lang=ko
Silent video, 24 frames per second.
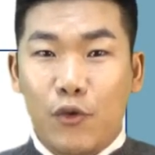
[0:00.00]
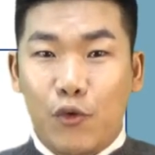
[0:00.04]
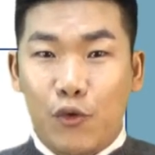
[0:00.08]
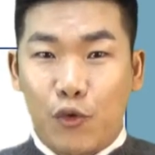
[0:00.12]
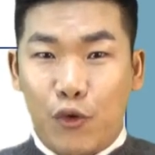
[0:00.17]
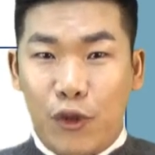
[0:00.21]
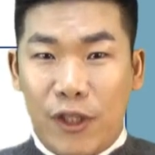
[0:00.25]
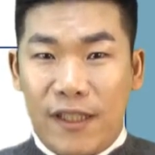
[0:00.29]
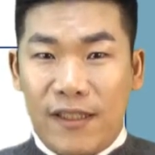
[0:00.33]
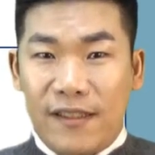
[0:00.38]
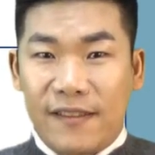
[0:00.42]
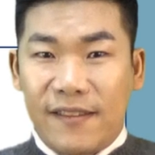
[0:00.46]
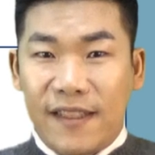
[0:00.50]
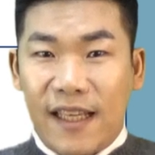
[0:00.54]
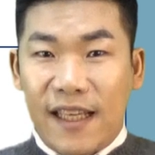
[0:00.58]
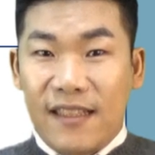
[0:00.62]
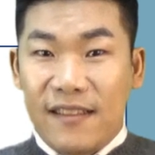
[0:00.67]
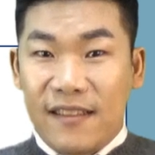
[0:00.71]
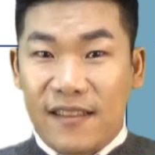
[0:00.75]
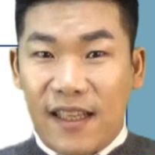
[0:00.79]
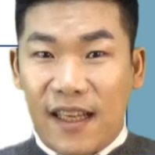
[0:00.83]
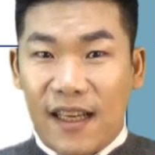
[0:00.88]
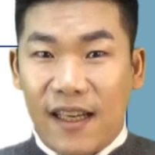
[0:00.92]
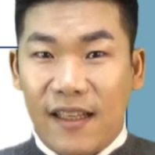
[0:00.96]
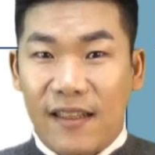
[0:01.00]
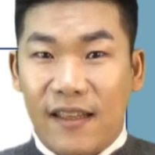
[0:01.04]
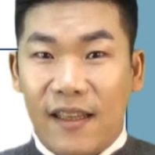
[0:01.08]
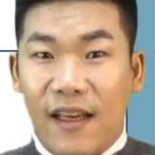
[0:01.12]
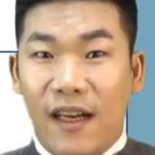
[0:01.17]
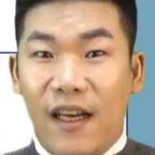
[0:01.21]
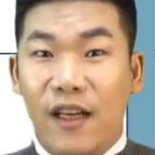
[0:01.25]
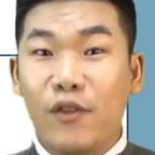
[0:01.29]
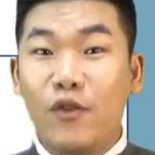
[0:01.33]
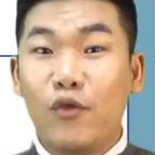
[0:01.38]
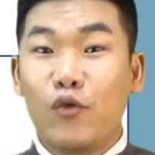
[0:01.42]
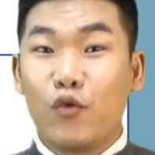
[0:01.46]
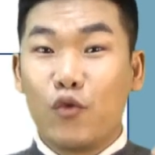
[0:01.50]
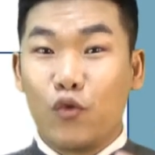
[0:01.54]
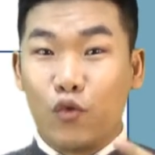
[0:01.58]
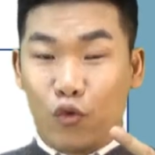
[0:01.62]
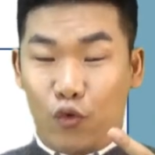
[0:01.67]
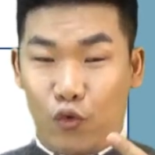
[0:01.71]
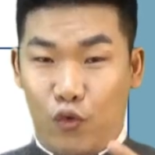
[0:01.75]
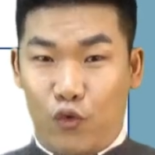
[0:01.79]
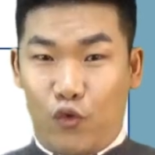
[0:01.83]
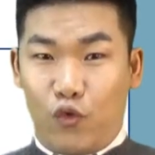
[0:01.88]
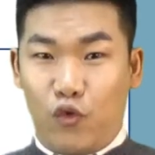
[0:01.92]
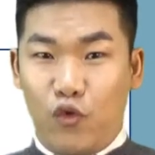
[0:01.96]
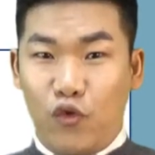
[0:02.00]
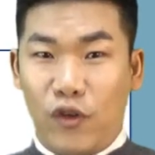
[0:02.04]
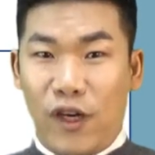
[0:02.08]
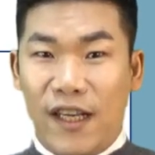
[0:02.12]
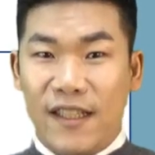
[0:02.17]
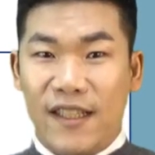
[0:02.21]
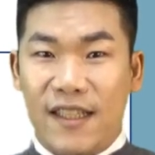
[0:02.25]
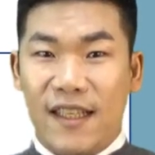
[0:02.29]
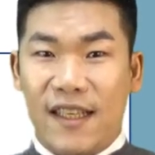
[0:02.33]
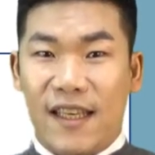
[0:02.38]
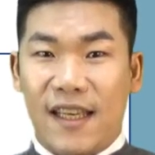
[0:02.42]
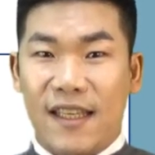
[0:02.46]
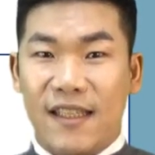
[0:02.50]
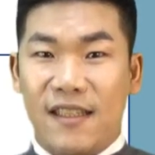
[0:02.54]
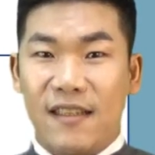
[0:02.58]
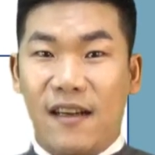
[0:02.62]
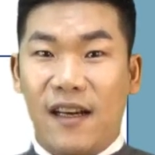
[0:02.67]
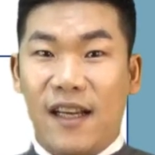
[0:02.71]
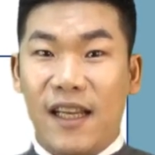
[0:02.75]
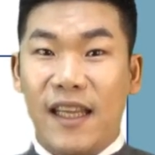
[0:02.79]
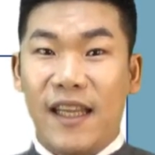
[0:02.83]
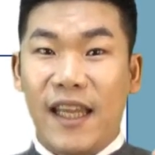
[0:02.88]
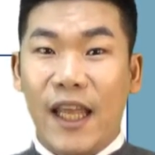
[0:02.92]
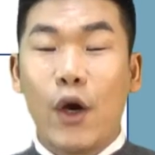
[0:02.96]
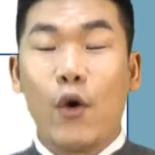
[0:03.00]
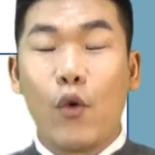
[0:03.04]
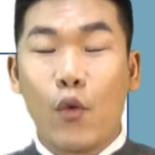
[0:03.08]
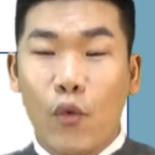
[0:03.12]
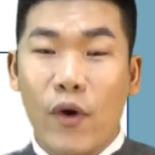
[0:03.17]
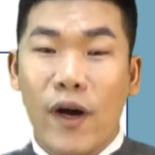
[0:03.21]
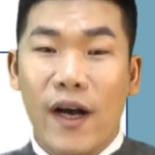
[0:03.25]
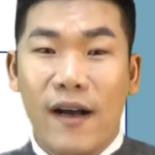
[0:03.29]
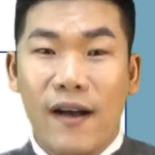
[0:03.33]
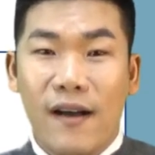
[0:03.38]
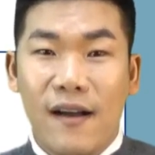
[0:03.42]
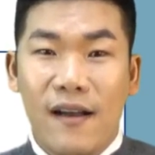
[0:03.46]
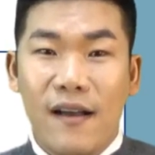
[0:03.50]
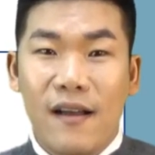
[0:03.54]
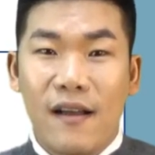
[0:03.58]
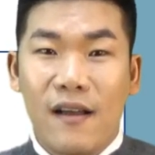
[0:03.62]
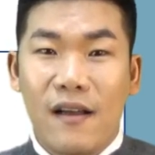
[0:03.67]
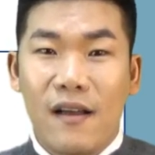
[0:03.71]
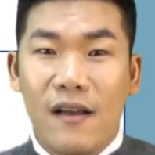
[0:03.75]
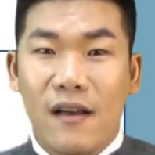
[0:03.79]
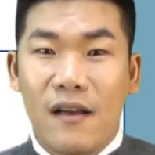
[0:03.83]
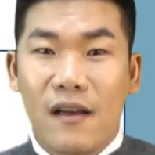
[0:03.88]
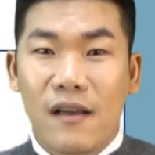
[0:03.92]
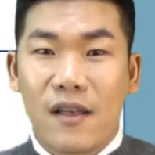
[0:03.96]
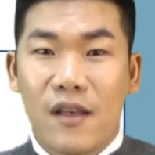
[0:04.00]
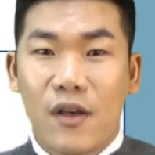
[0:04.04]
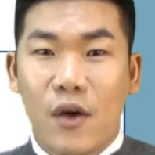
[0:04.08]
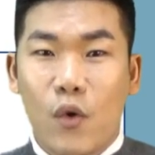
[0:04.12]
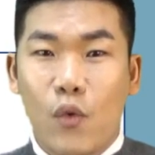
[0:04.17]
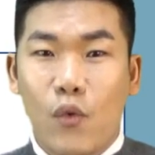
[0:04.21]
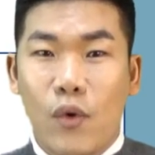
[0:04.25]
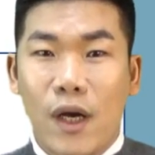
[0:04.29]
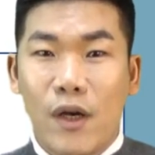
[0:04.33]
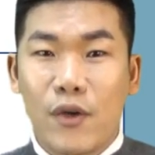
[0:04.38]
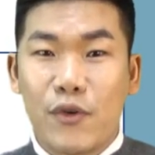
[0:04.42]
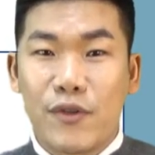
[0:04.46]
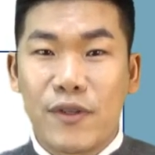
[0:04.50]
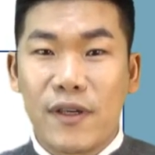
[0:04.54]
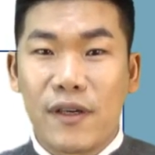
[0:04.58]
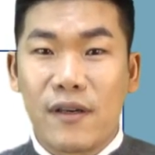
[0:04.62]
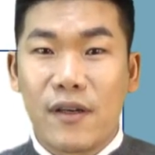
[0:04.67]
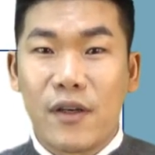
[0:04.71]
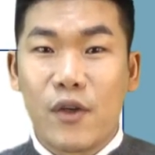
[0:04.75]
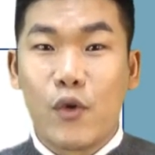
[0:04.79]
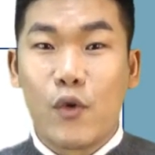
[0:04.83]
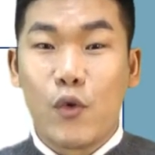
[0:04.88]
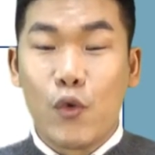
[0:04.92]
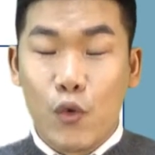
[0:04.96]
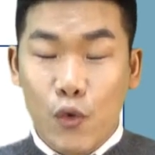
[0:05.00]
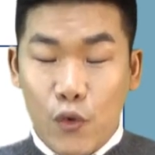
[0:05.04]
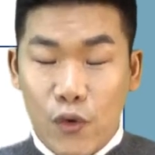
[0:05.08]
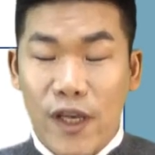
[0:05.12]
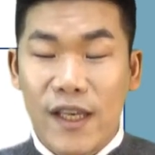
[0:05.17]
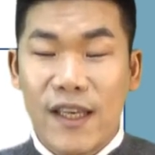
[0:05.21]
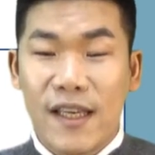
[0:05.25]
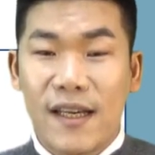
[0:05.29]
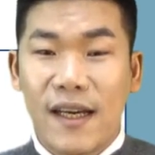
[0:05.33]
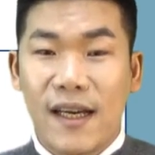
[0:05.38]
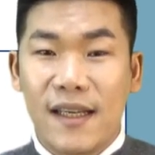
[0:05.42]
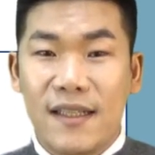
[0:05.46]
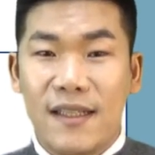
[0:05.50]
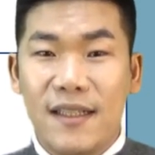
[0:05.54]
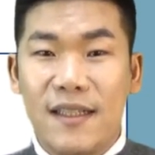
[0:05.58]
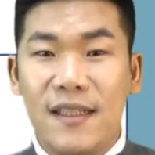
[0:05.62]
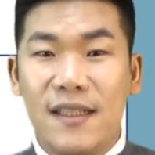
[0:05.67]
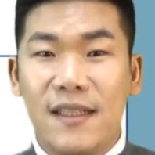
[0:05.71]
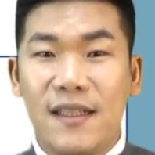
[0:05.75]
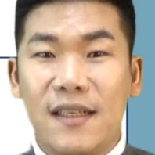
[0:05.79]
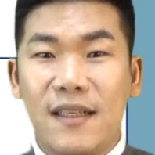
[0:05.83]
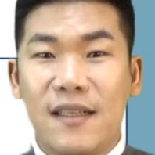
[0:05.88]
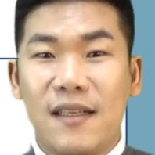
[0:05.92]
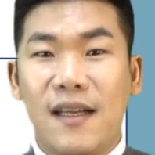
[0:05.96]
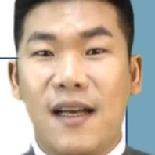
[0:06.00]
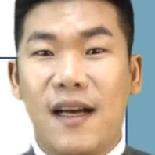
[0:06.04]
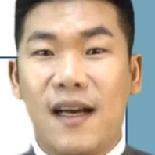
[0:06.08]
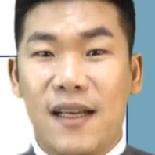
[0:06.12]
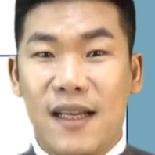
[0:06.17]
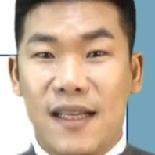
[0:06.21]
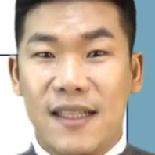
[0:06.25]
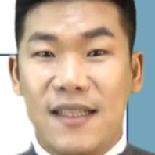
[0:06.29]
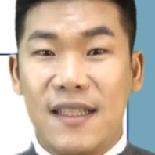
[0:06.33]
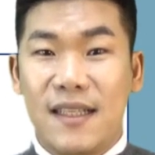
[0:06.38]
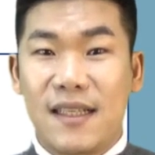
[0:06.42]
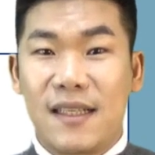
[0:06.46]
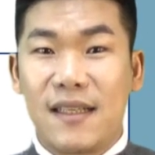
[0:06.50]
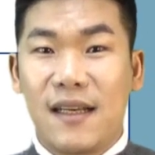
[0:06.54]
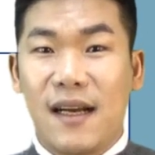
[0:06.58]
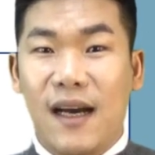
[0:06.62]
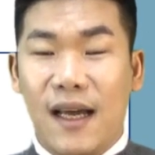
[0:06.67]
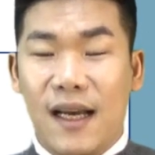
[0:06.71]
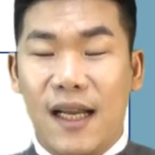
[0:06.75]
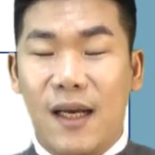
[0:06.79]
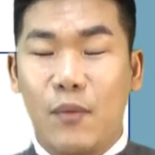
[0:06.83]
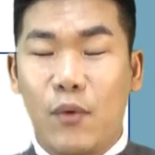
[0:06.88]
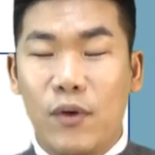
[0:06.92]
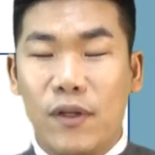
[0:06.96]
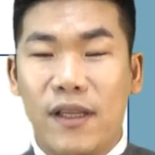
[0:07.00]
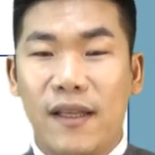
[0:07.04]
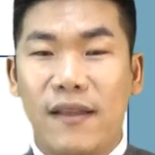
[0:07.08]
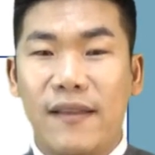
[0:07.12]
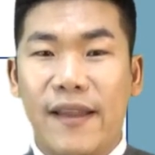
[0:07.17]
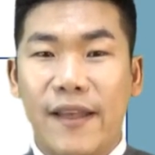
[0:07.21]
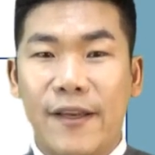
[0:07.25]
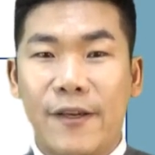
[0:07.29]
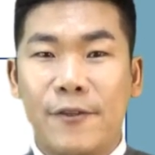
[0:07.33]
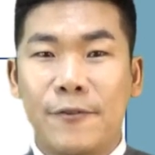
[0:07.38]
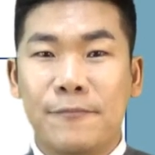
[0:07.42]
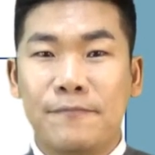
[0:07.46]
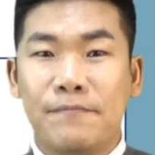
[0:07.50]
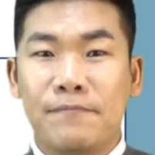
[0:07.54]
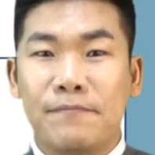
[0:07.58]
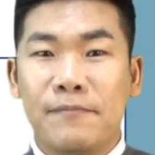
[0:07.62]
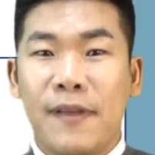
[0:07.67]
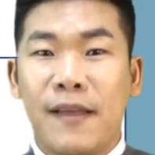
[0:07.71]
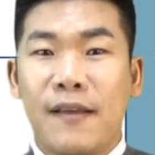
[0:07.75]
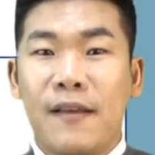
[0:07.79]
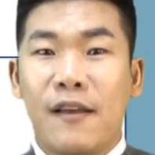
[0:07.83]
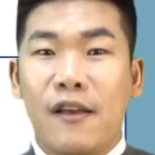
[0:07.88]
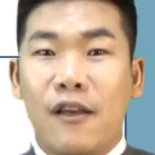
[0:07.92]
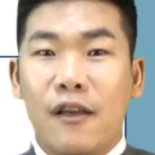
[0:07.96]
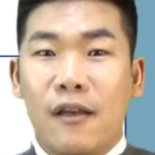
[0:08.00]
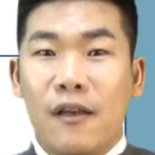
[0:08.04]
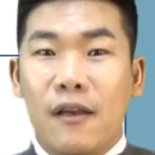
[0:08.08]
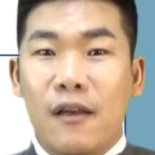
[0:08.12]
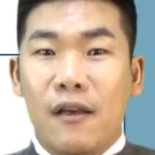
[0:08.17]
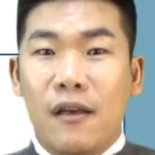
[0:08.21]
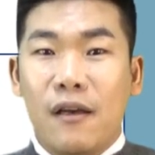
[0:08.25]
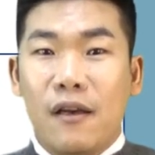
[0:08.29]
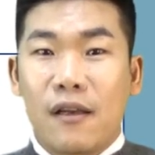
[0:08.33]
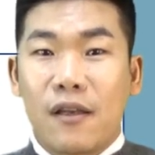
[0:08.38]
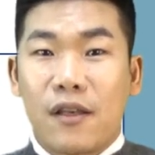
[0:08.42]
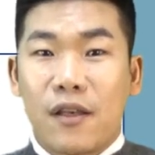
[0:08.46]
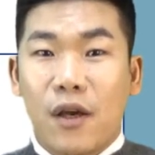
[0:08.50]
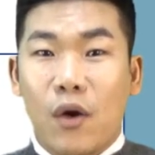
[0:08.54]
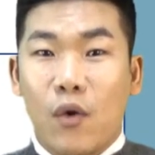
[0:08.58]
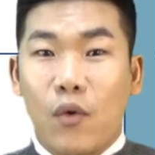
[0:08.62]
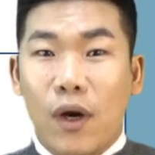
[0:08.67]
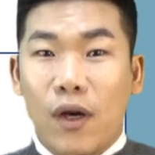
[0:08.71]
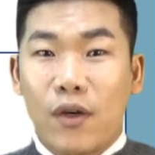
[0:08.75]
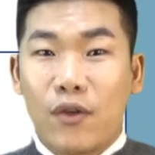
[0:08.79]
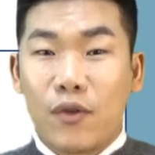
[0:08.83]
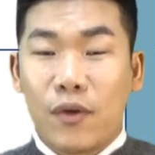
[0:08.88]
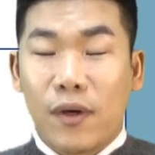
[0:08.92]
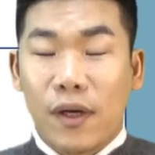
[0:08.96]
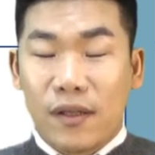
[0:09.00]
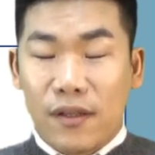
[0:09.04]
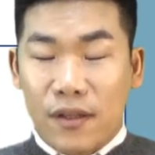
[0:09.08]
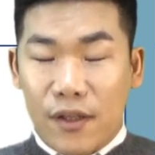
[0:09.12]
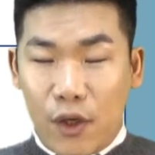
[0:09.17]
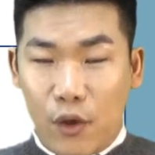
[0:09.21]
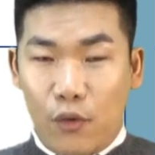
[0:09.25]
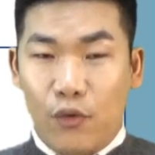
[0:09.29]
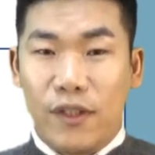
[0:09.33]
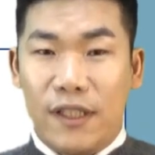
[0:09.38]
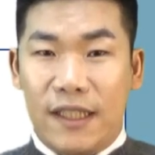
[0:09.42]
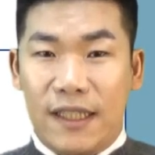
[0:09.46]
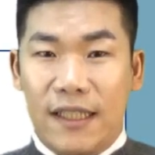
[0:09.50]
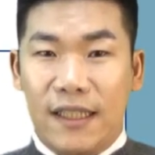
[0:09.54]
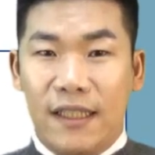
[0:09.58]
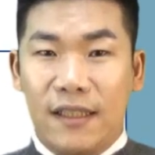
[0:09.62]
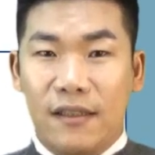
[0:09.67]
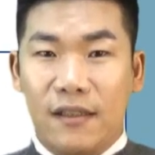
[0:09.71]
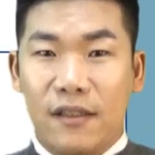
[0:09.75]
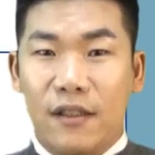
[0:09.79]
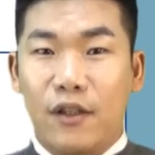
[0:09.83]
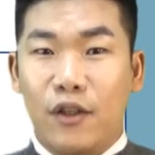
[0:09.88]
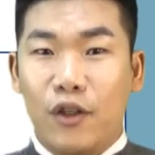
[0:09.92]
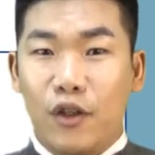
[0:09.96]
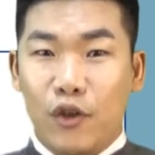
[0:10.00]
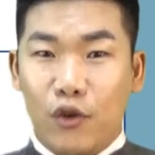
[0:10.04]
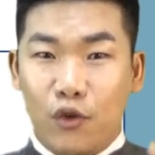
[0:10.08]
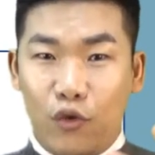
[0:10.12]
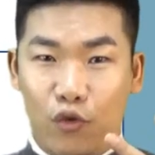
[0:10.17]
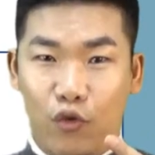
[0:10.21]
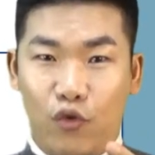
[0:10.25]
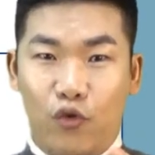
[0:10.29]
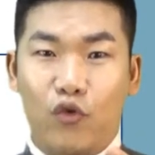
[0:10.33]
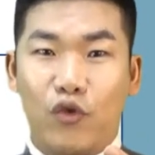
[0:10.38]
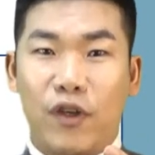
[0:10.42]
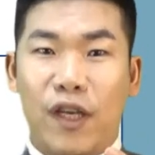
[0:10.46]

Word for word: 취득세 인상에 대한 두 가지 개정안의 내용과 경과 규정, 유예 기간을 하나씩 알아볼 텐데요. 경과 규정 같은 경우는 두